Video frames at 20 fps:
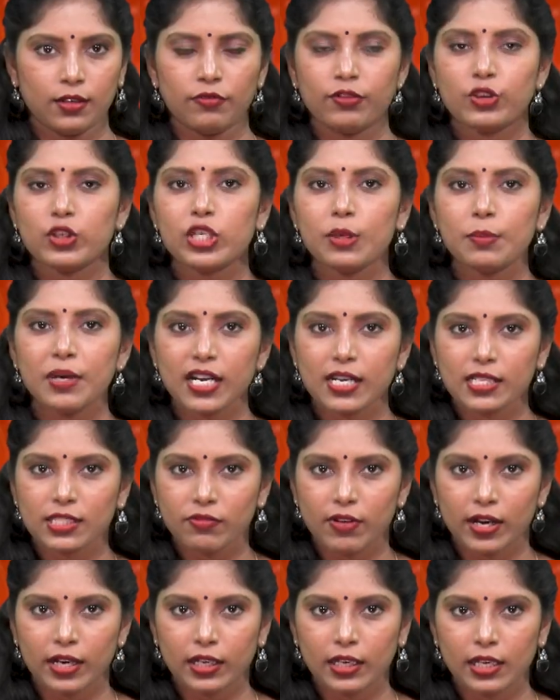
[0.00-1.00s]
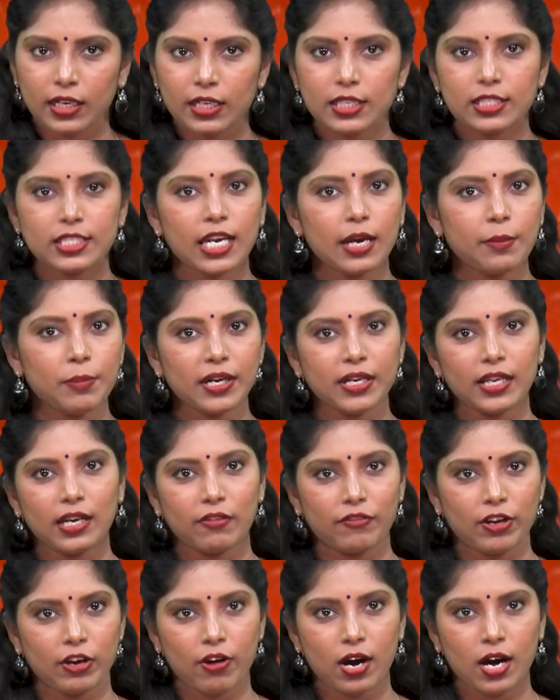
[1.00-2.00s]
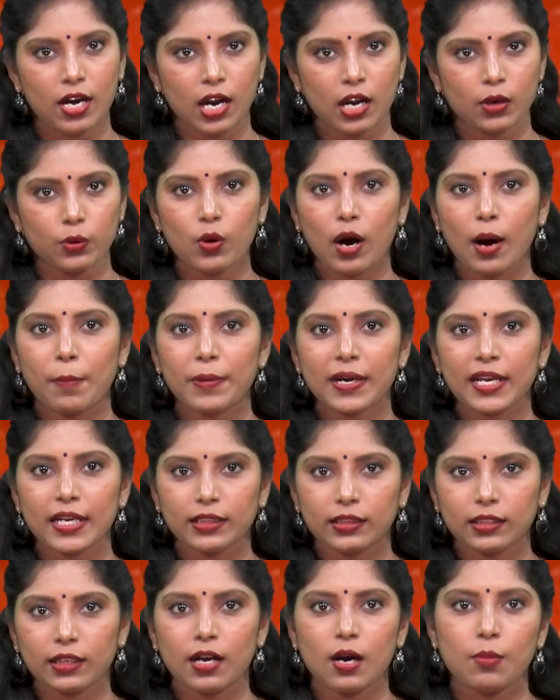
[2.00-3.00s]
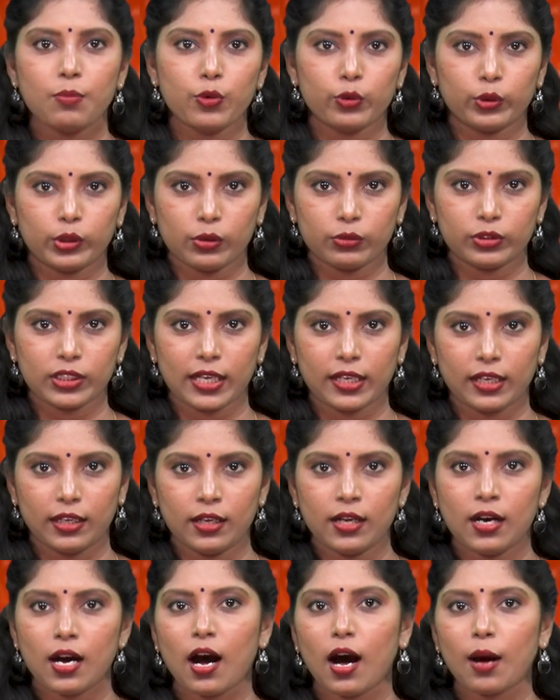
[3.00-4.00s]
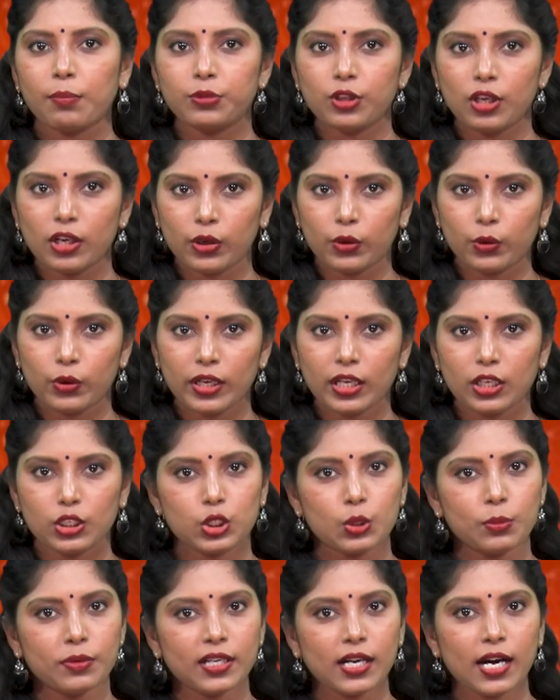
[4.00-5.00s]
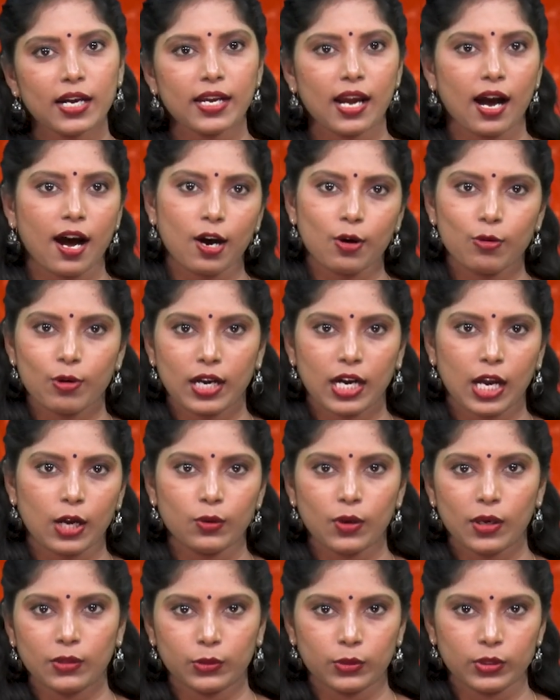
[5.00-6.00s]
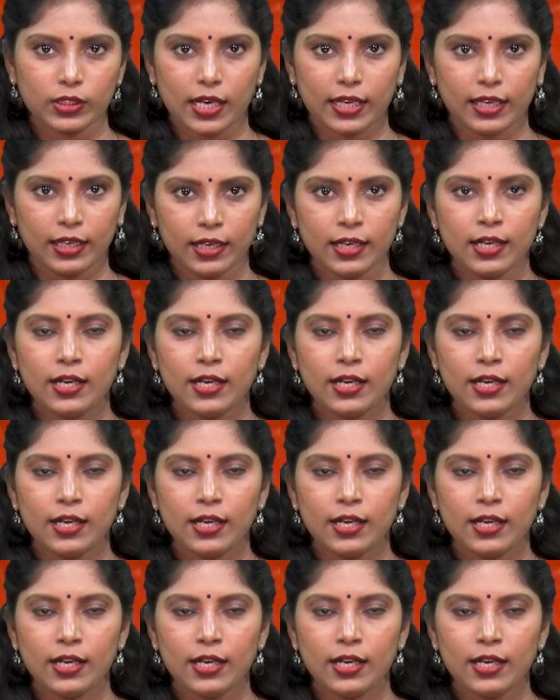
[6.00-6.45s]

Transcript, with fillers: వృషభ రాశి వారికి చేపట్టిన వ్యవహారాలు అప్రయత్నంగా పూర్తవుతాయి ఆప్తుల నుండి శుభకార్య ఆహ్వానాలు అందుతాయి